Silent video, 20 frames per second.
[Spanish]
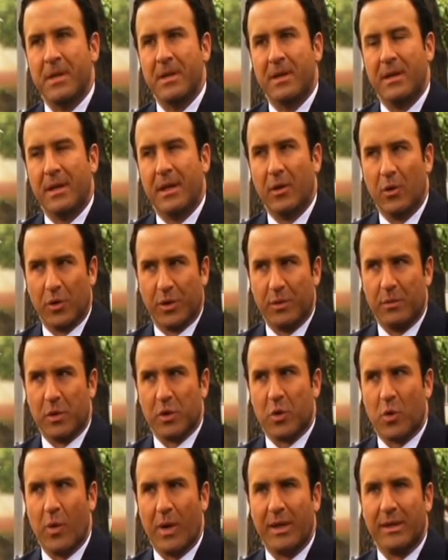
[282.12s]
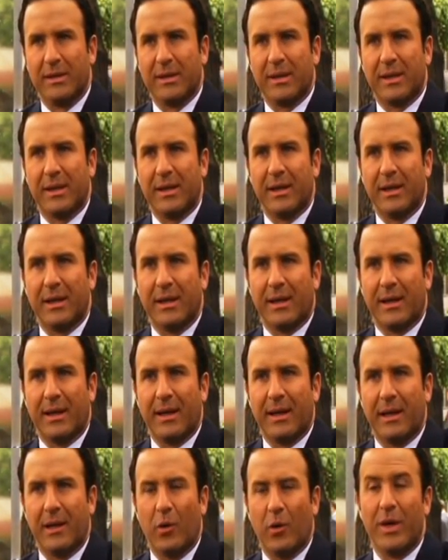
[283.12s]
y nos dimos cuenta que,
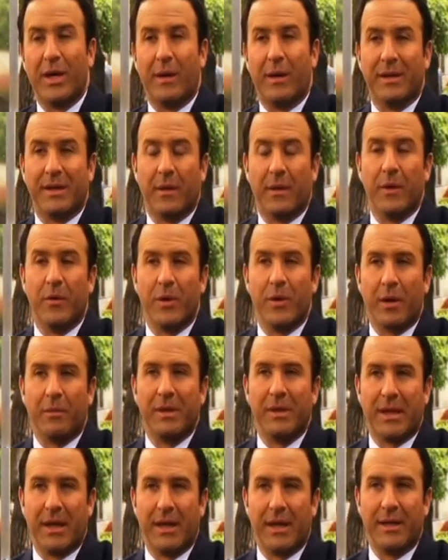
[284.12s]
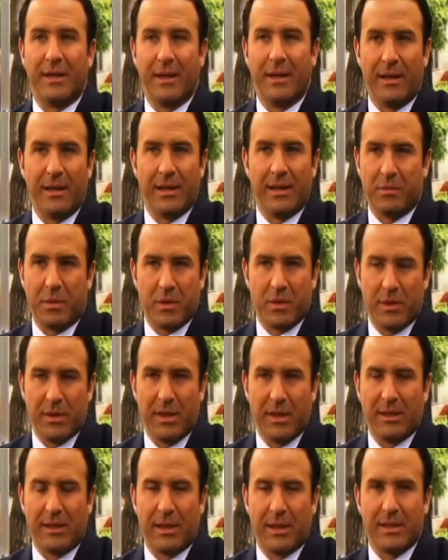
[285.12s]
que, lógicamente había una arbitrariedad, las personas
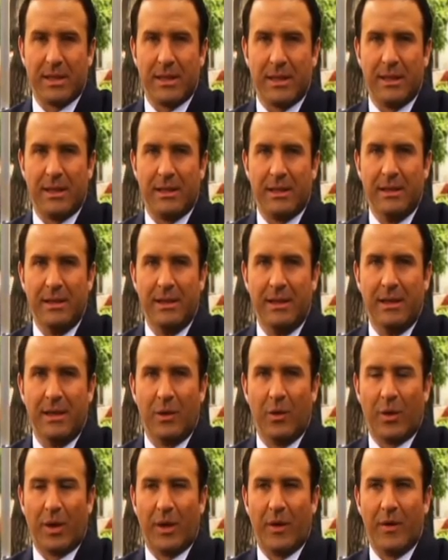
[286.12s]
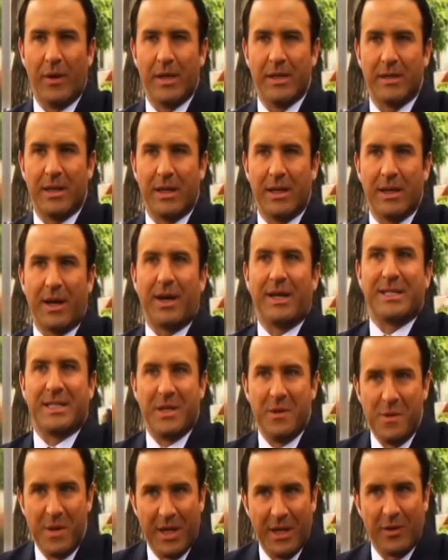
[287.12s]
de la tercera edad lo que deben estar es
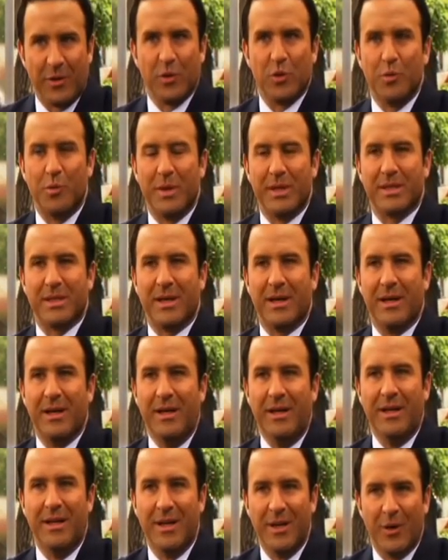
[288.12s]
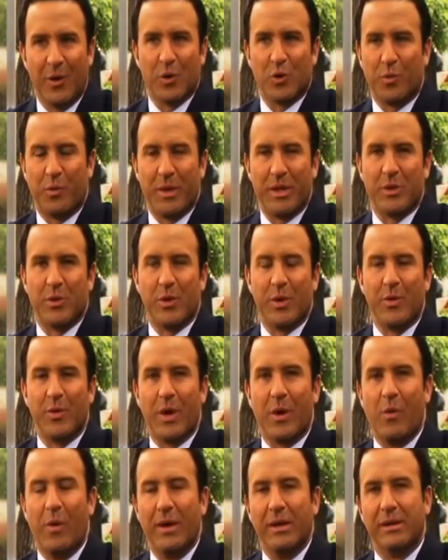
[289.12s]
recibiendo su mesada o su pensión en
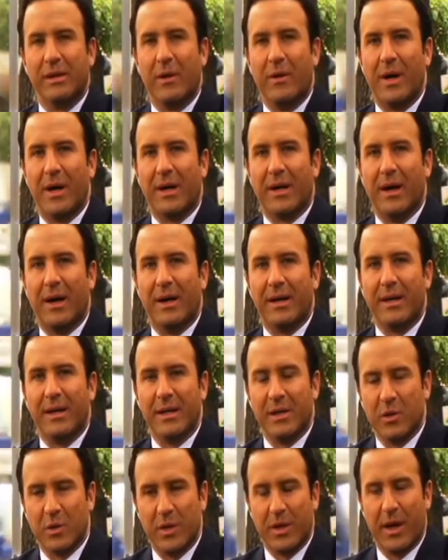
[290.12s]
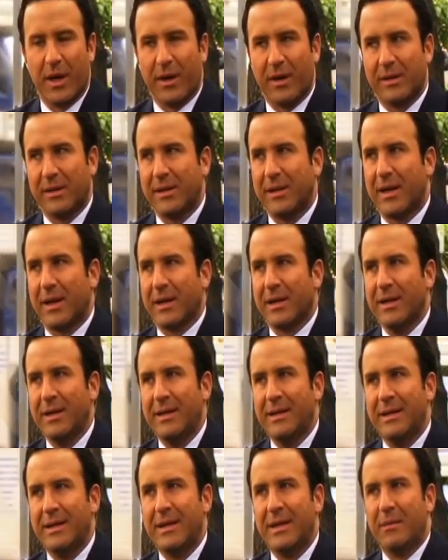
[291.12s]
una cuenta bancaria, ellos ir a retirarla,
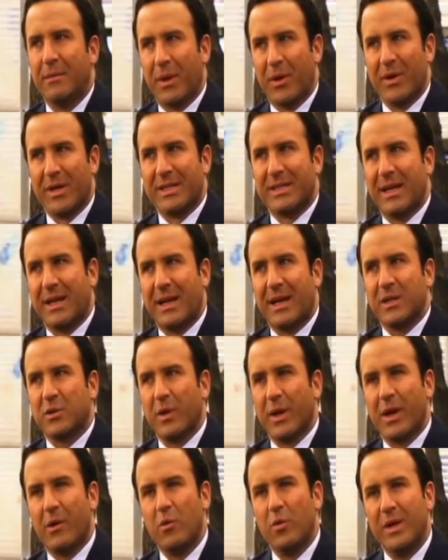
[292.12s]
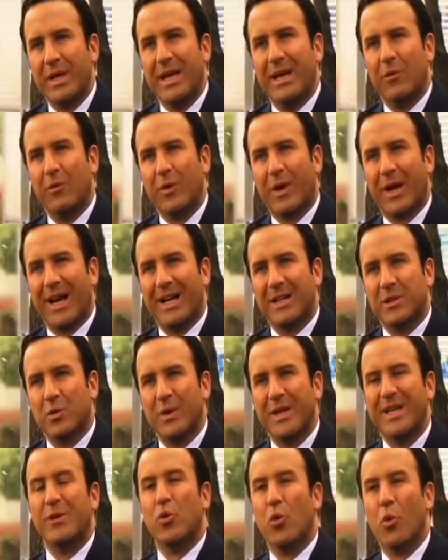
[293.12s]
pero en este caso era un, caso
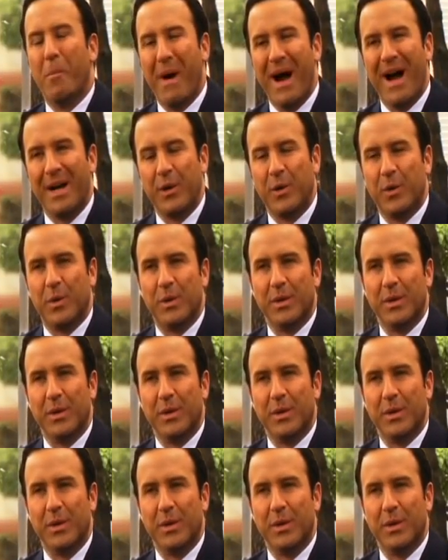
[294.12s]
inhumano